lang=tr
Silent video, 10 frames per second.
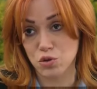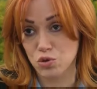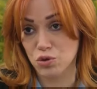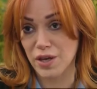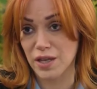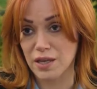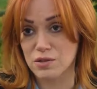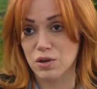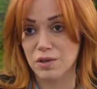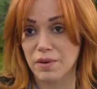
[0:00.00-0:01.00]
çocuğuna yalan
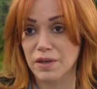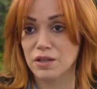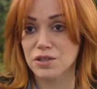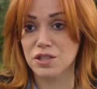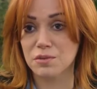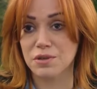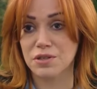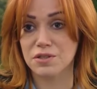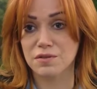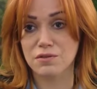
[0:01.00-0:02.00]
söyletmek yakışır mı hiç?